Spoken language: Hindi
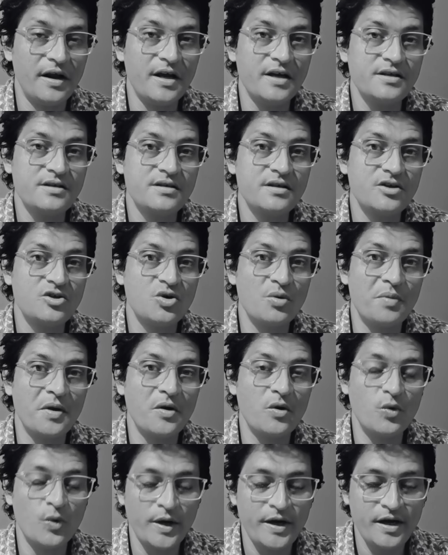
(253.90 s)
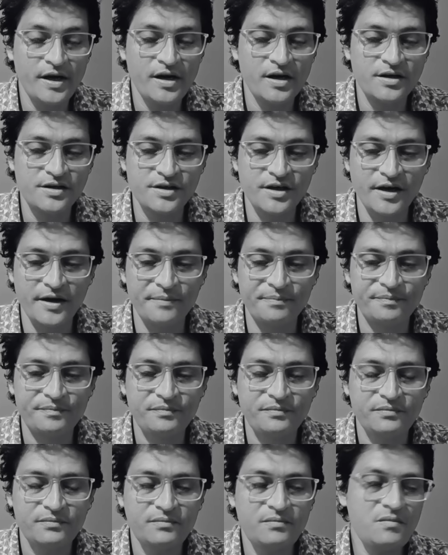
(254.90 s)
रहस्य छुपे हुए हैं हर जगह
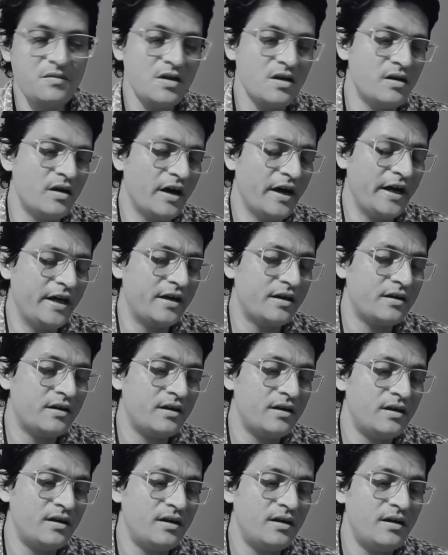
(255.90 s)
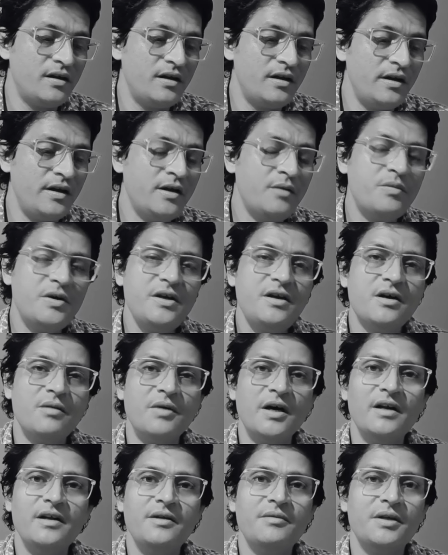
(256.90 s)
खैर एक बड़ी
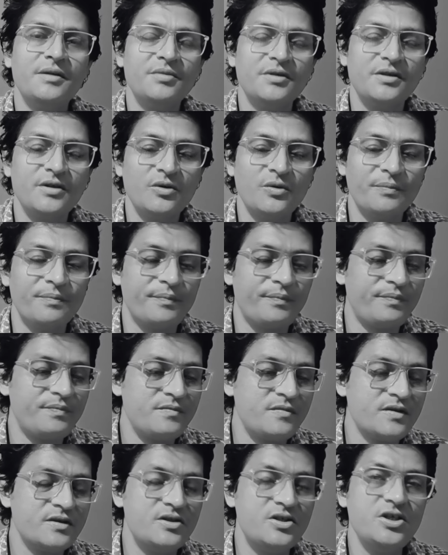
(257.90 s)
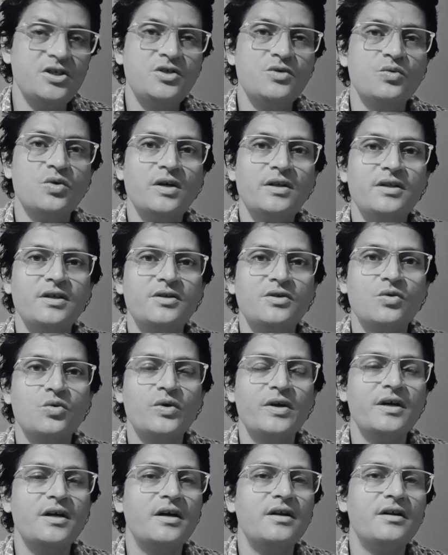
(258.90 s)
कमाल की बात बताऊं जिस वक्त इस
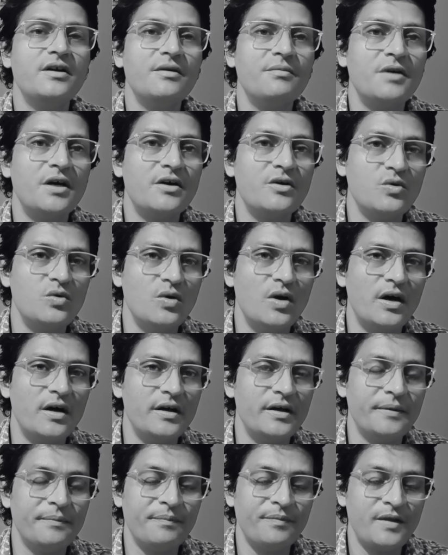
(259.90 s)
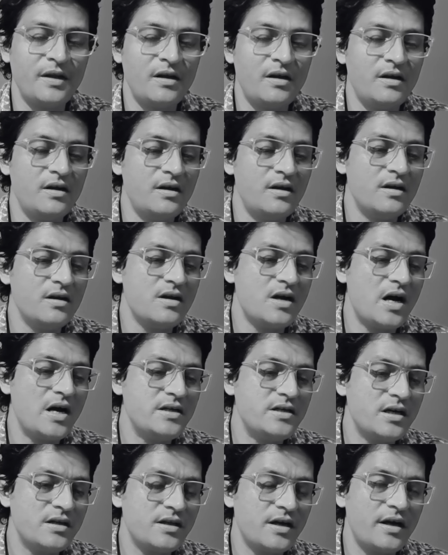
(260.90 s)
कुएं का निर्माण हुआ है
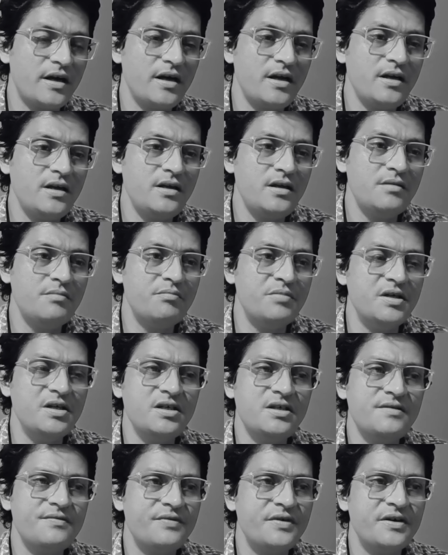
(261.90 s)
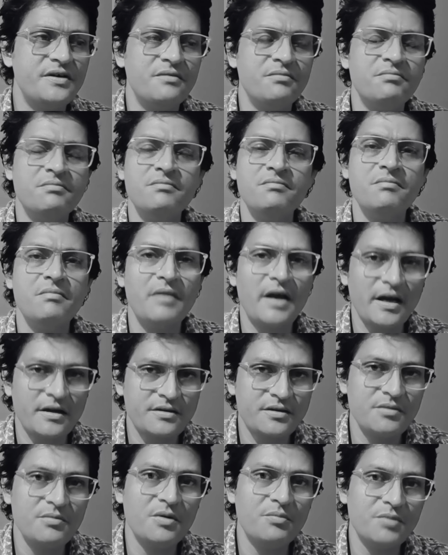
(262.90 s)
कहा जाता है कि 20 फीट
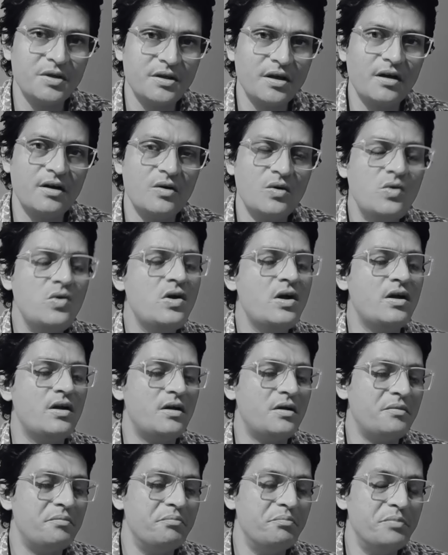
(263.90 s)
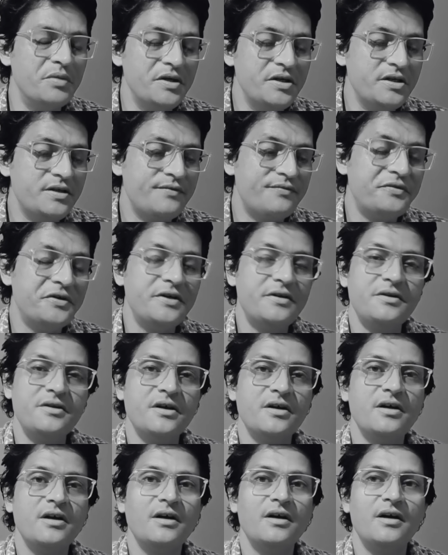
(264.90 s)
मैक्सिमम बता रहा हूँ 20 फीट
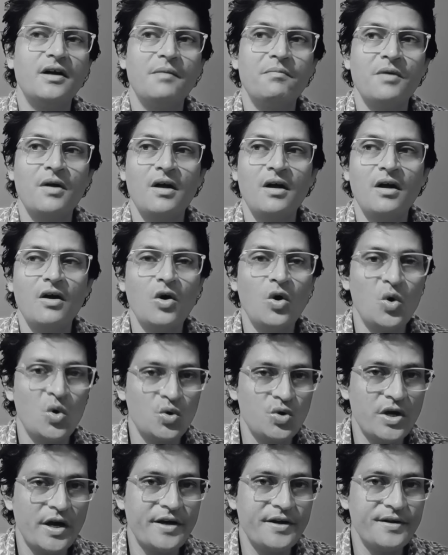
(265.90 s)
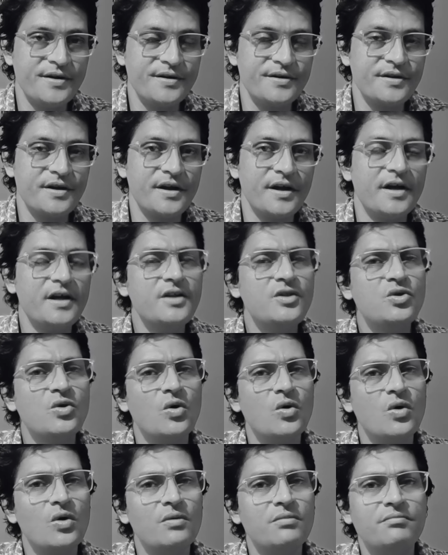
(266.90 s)
तक अगर आप खुदाई करते हैं
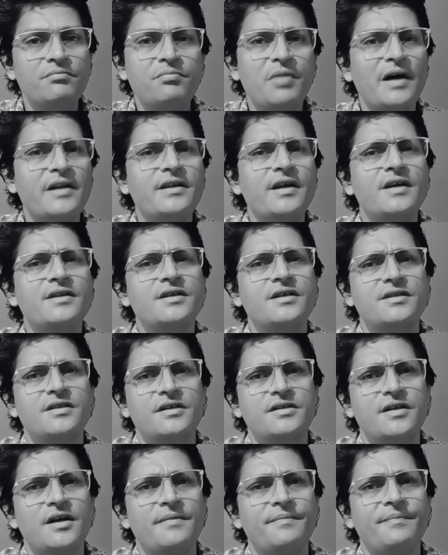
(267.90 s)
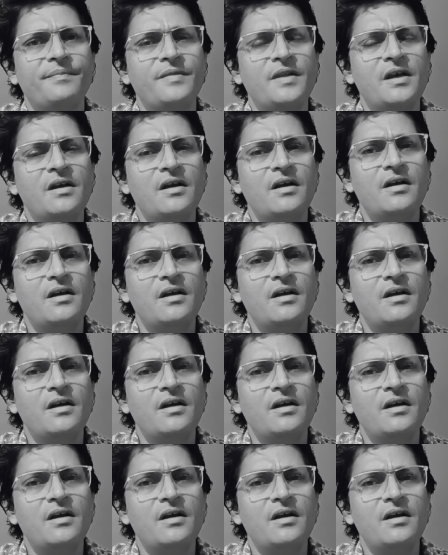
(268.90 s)
तो पानी आ जाता था